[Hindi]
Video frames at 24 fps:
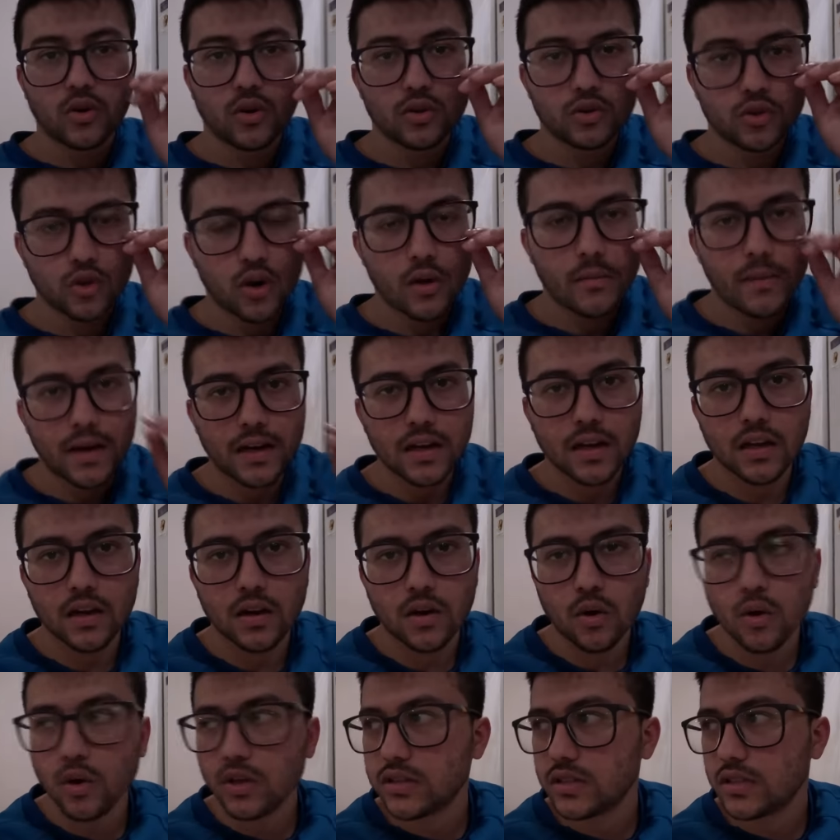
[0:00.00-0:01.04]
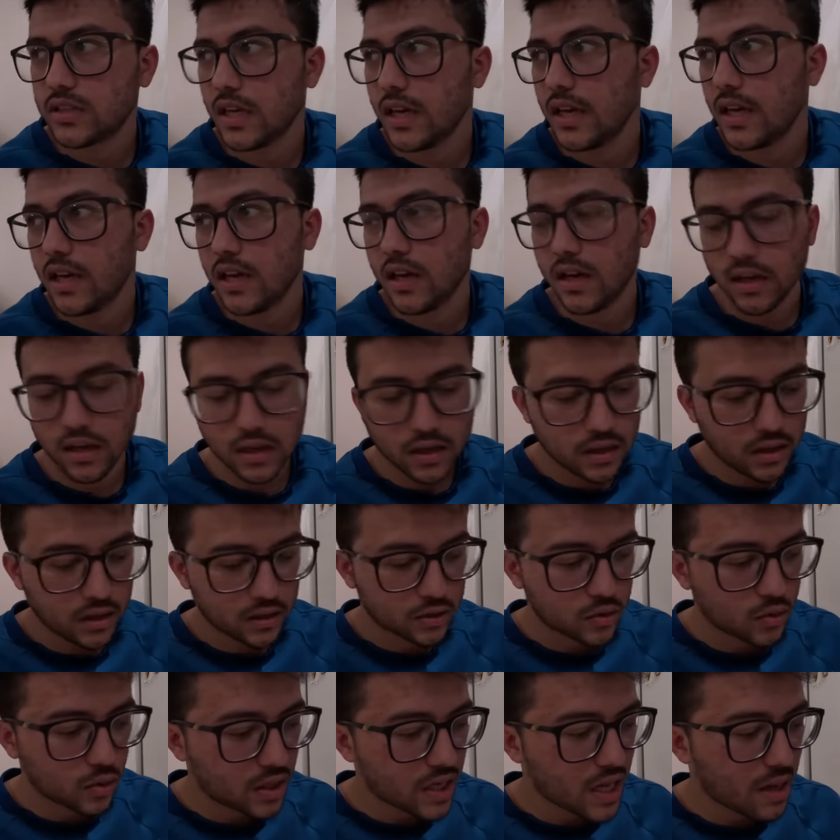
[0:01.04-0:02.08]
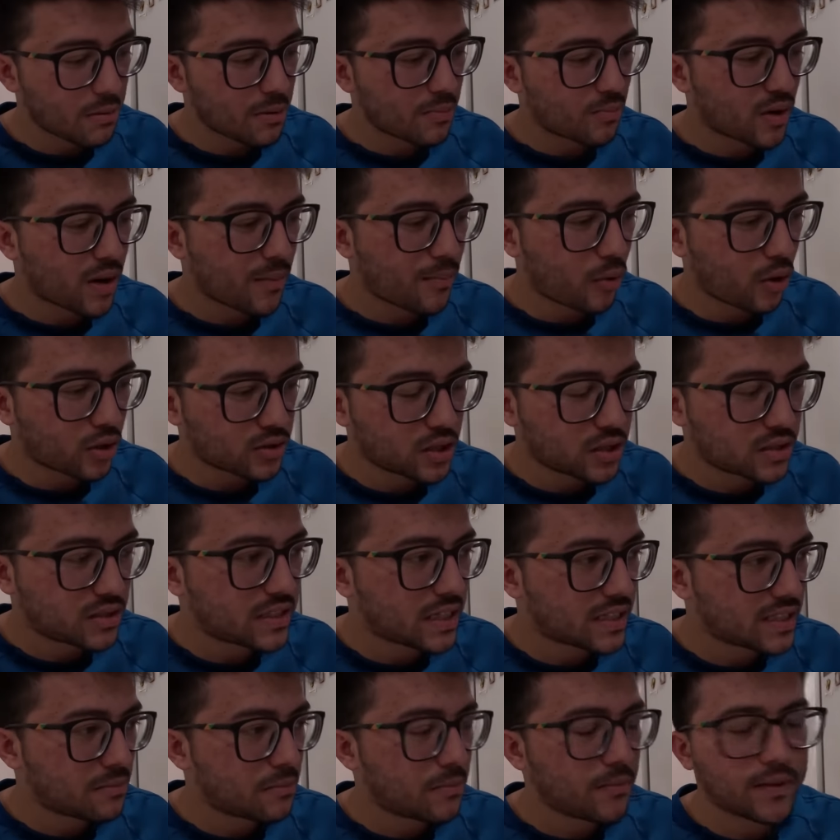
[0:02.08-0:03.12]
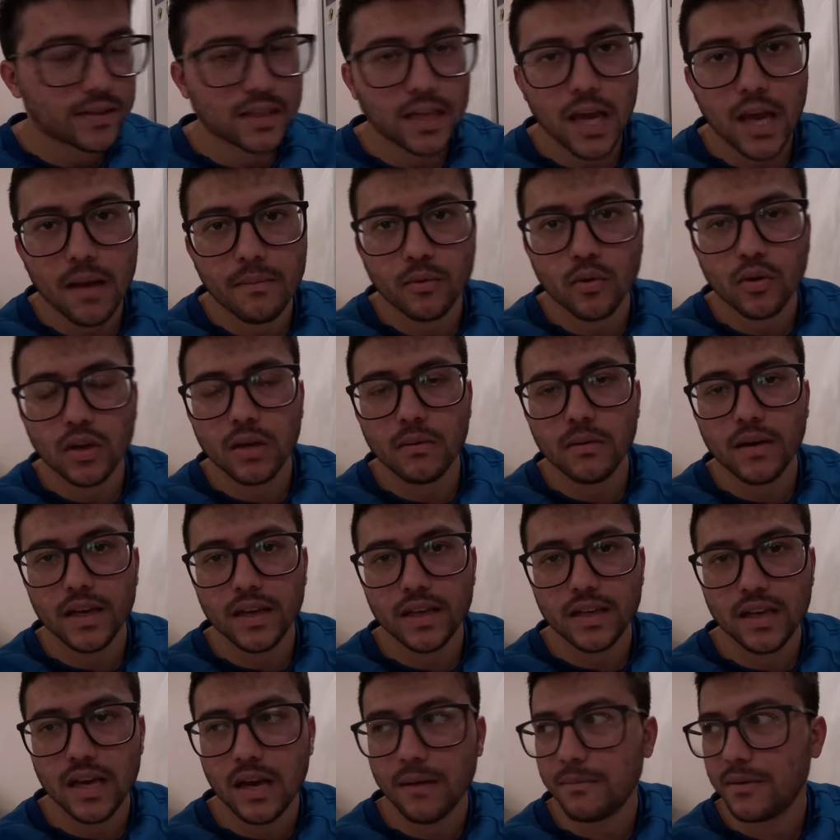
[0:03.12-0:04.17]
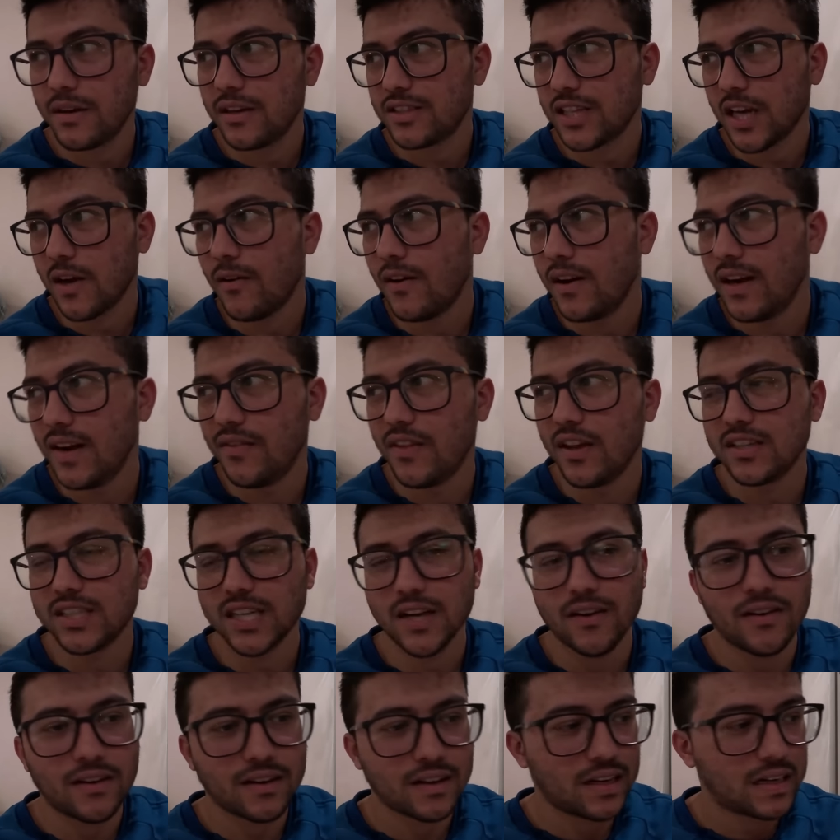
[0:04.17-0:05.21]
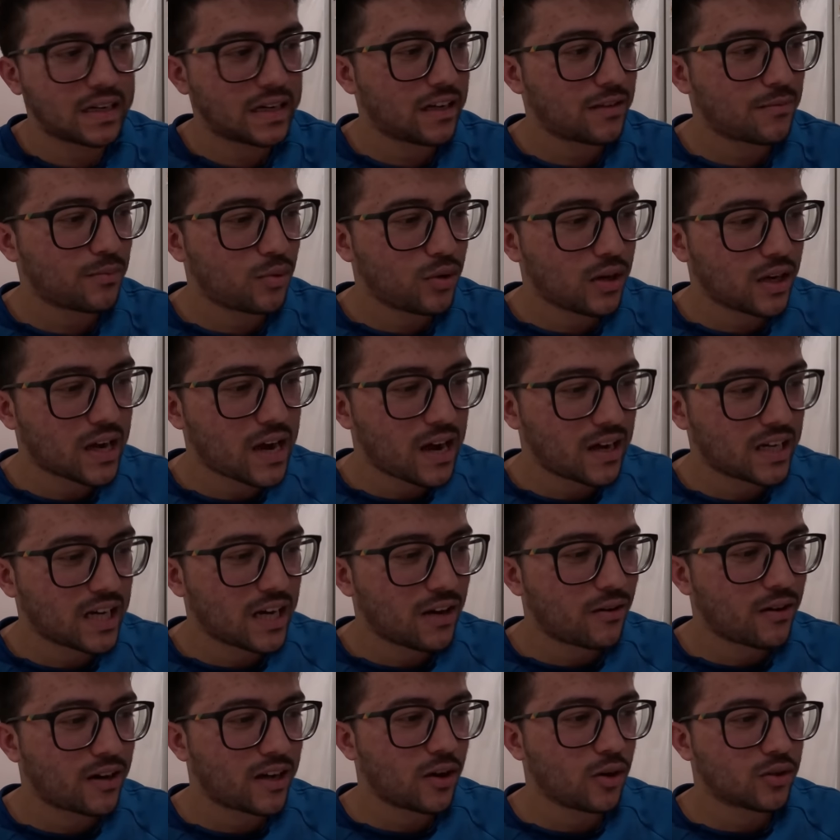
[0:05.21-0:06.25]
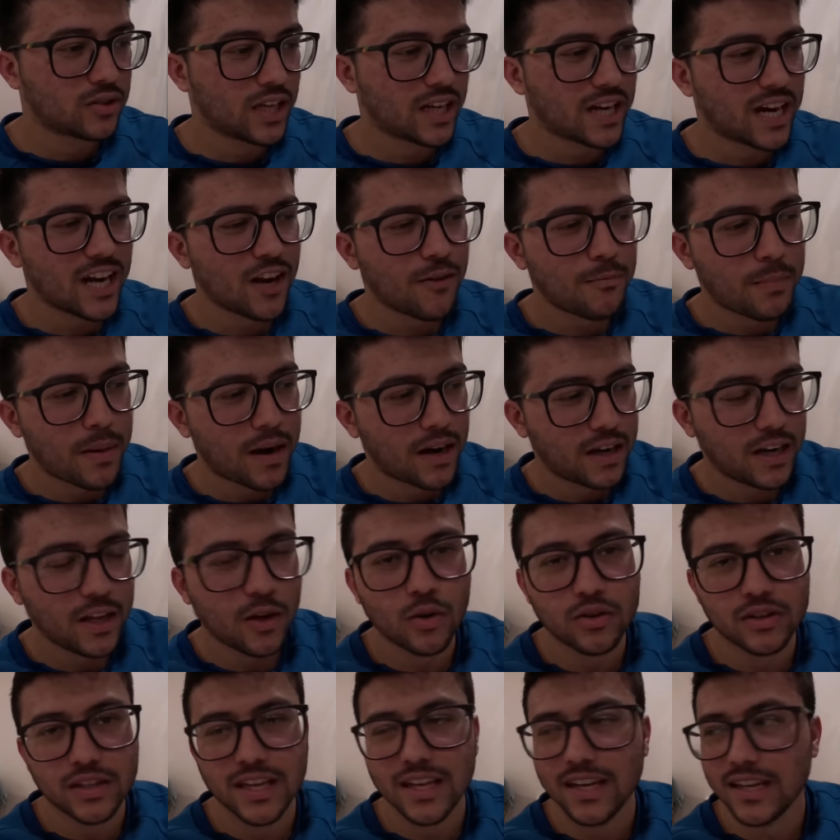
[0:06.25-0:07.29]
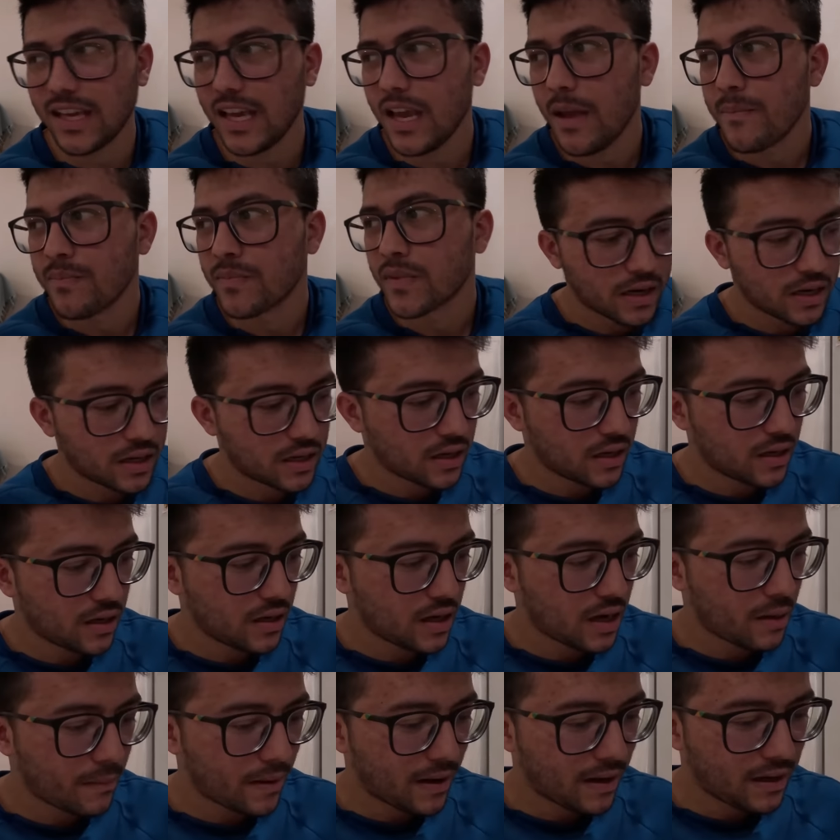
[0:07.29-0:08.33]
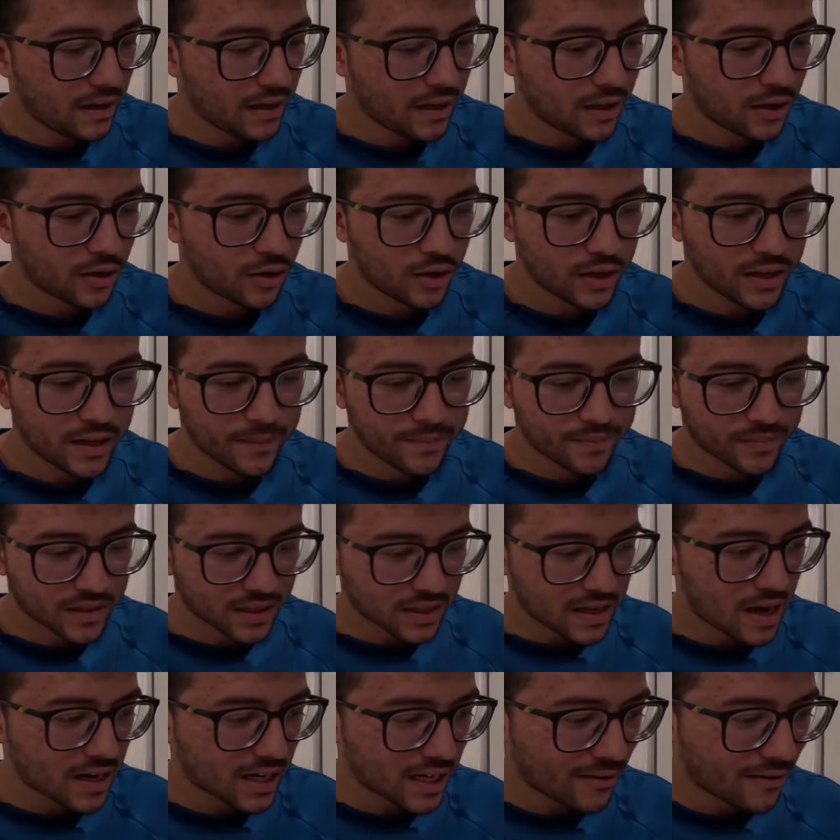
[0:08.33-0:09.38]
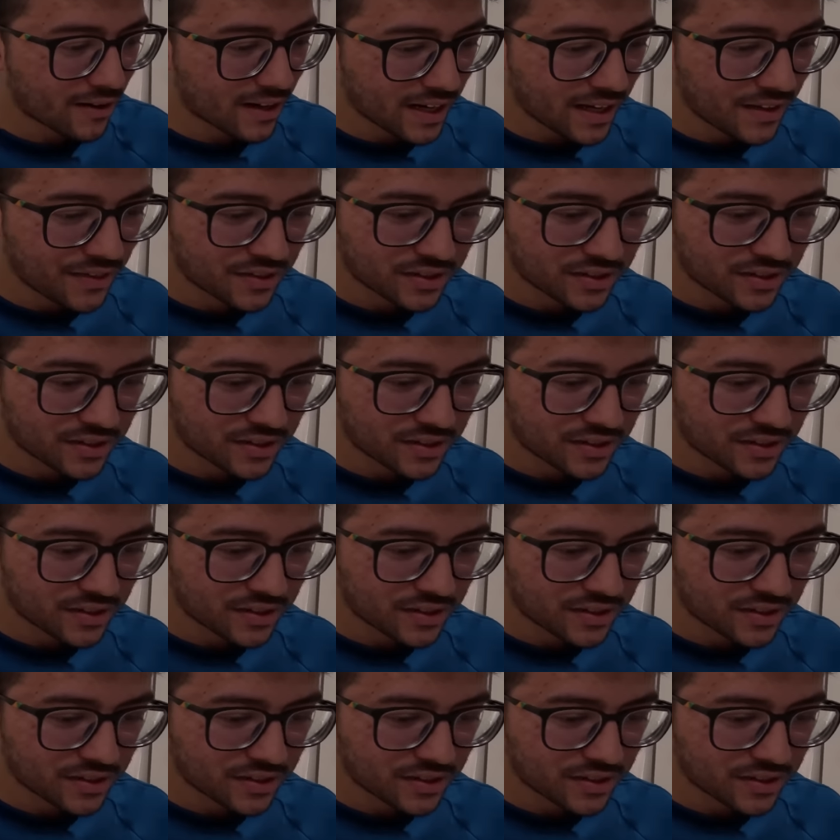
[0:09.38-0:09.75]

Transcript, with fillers: तो जो हमारे होस्ट थे क्योंकि यहाँ पे पूरा प्रोसेस जैसे मैंने बताया आपको कि भाई यहाँ पे शावर लेते हैं शावर करने के बाद पूरा खाना वगैरह होता है काइंड ऑफ पार्टी होती है इनकी बट हमारे लिए इन्होंने खाना वगैरह